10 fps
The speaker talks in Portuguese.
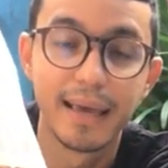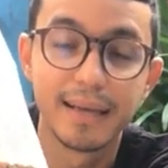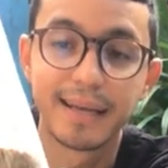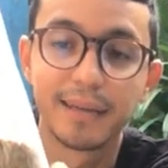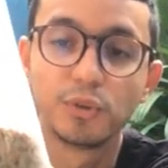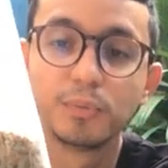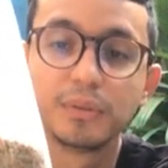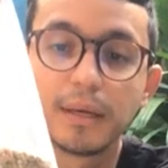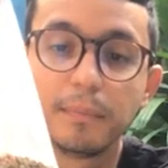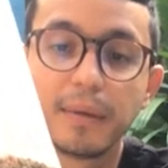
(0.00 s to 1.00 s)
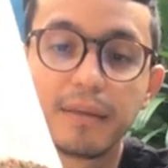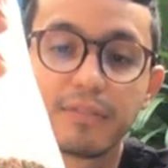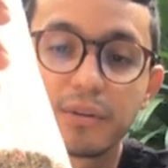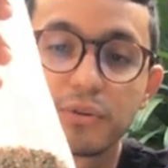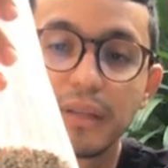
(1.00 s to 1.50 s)
Esse adubo também
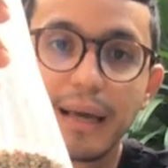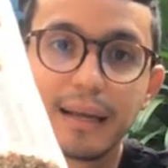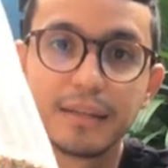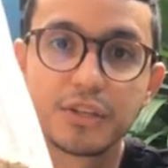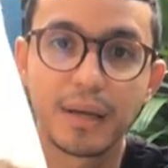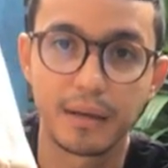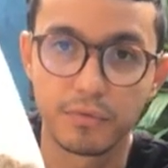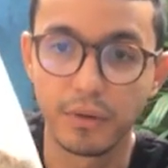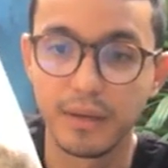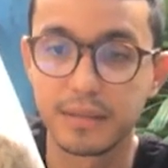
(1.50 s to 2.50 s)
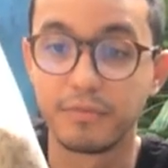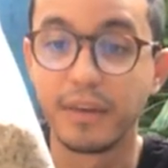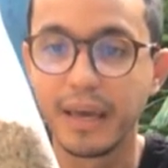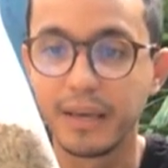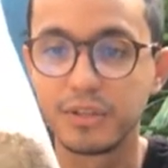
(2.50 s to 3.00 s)
vai ajudar ela a deixar as folhas
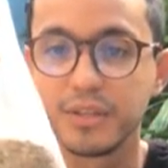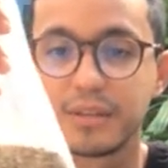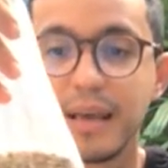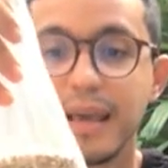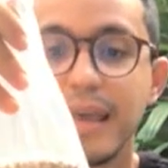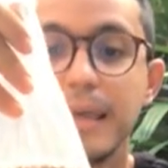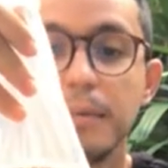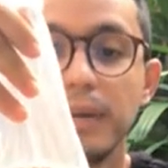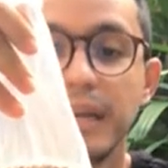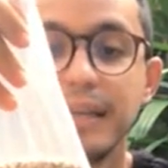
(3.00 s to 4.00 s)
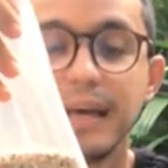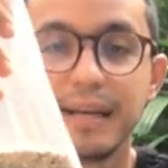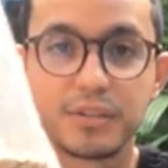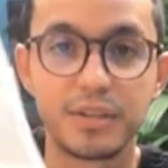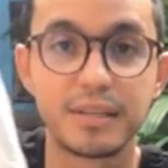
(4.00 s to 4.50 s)
verdes e
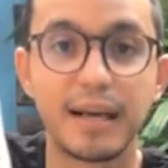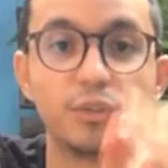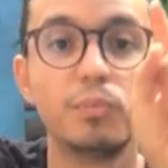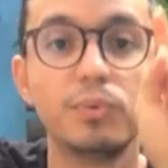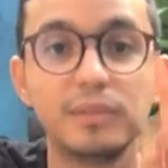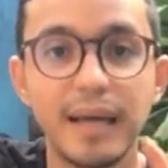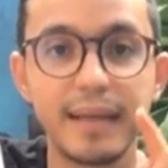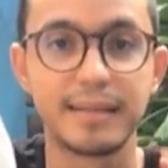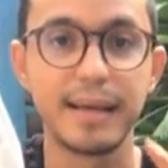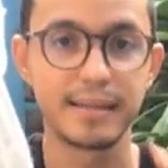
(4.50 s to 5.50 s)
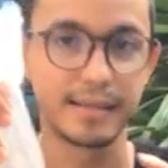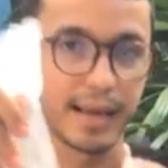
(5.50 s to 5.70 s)
brilhantes. Adubo 10 10